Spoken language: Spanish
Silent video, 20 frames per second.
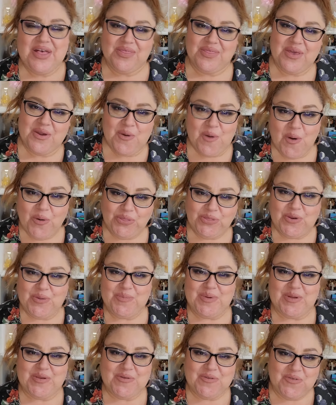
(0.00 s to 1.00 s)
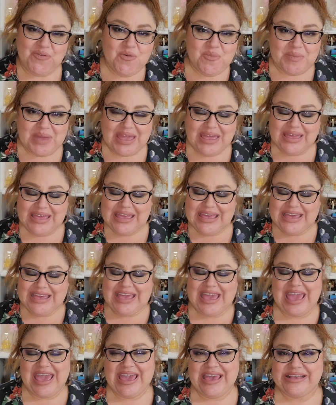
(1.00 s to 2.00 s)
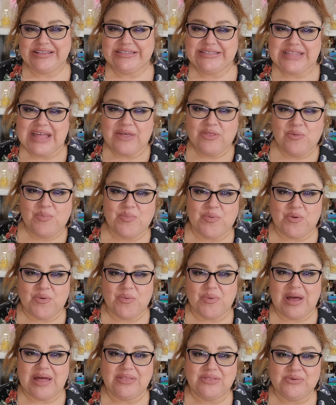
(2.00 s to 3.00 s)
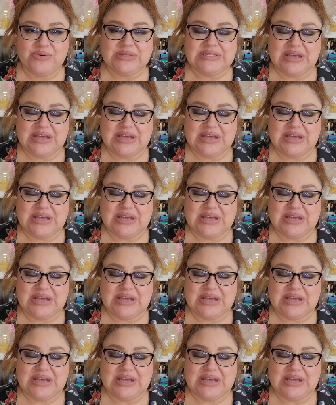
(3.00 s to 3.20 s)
de otro perfume que he estado probando.